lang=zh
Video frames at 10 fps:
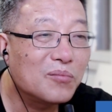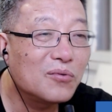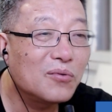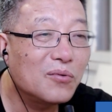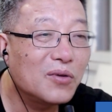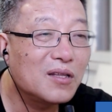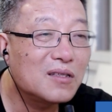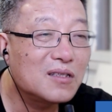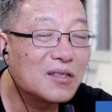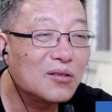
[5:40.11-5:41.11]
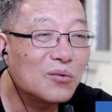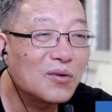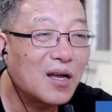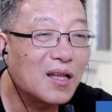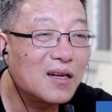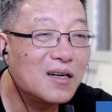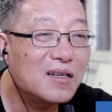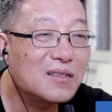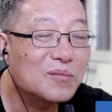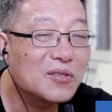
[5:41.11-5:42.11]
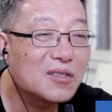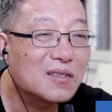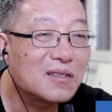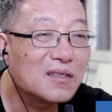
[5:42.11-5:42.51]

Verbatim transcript: 不会请懂行的人行不行？